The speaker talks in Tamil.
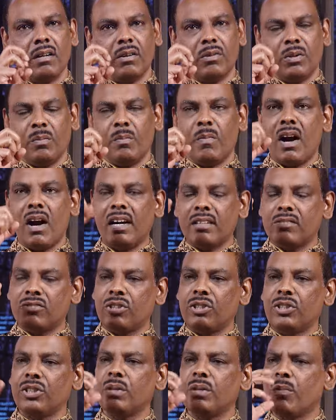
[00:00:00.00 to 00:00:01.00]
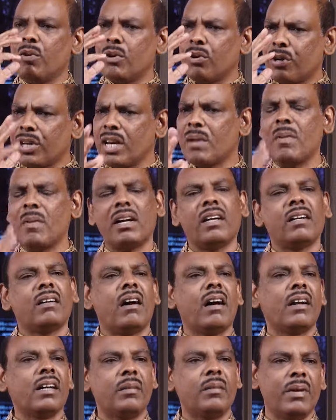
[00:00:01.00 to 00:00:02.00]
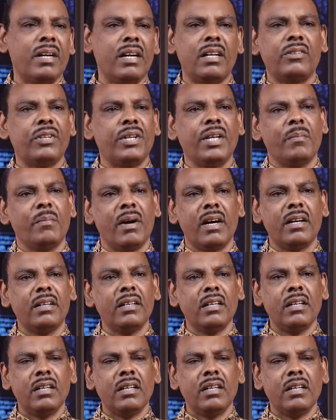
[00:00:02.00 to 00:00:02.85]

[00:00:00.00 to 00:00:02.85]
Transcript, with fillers: ஒரு மாற்றத்துக்கு முக்கியமான காரணம் என்ன தெரியுமா